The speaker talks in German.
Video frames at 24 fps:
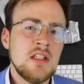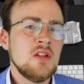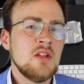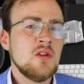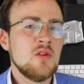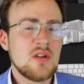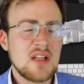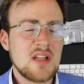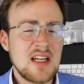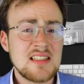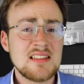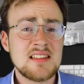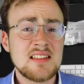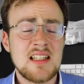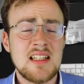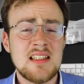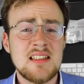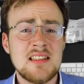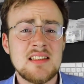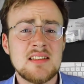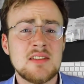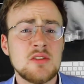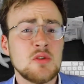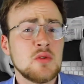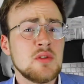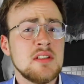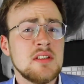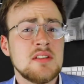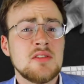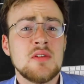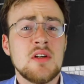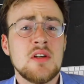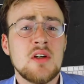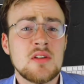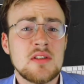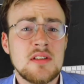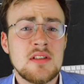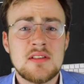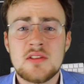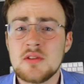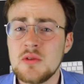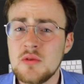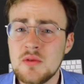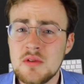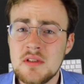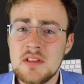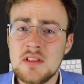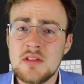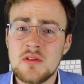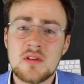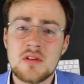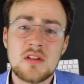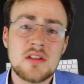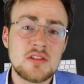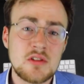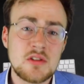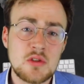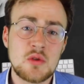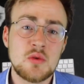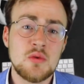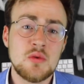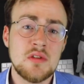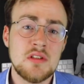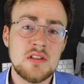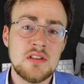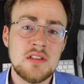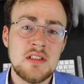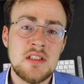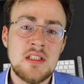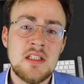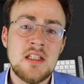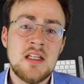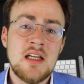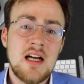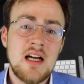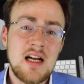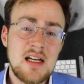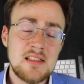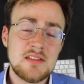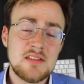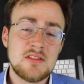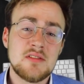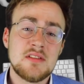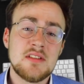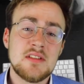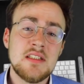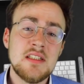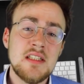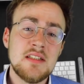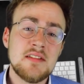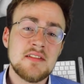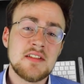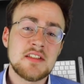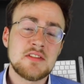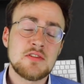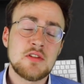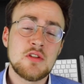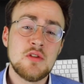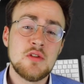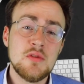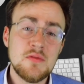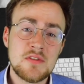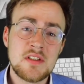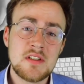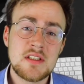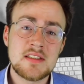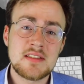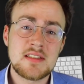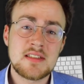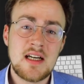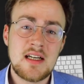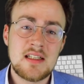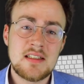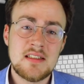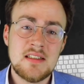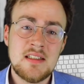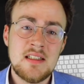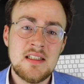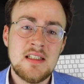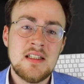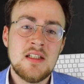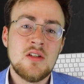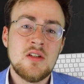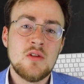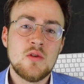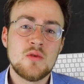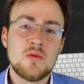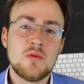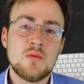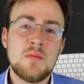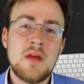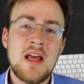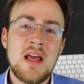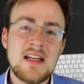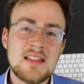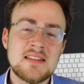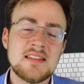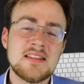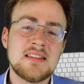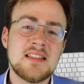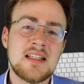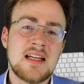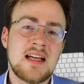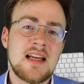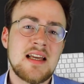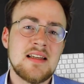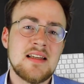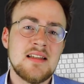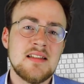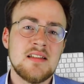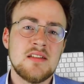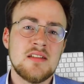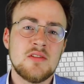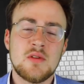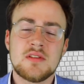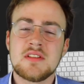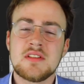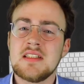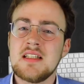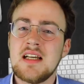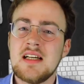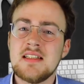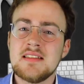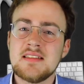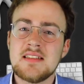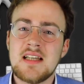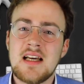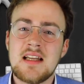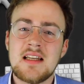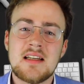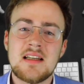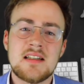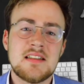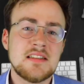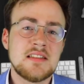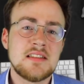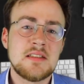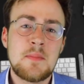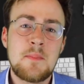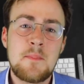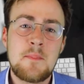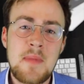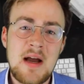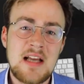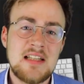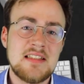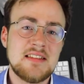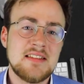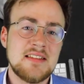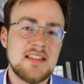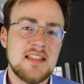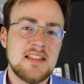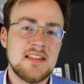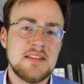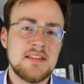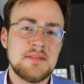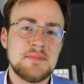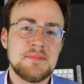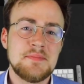Und ganz ehrlich, so gehst du ja auch nicht zur Uni oder zur Schule. Also zieh dir was Vernünftiges an und du merkst direkt, du hast ein ganz anderes Mindset.